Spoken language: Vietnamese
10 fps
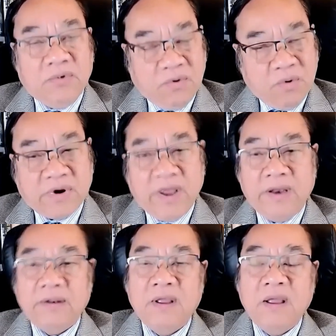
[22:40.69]
Ukraine
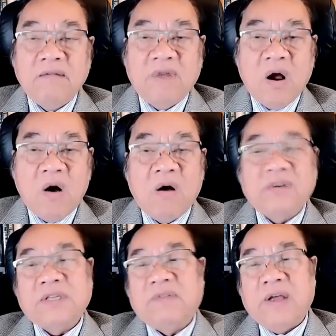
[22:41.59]
và họ
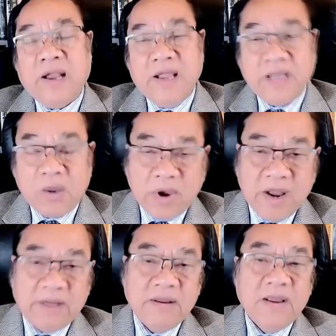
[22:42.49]
sẽ phải lấy cái quyết
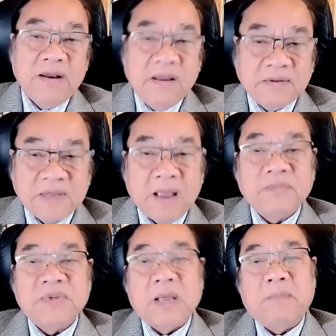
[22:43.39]
định để xem
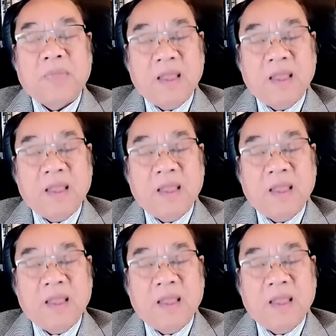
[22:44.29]
xem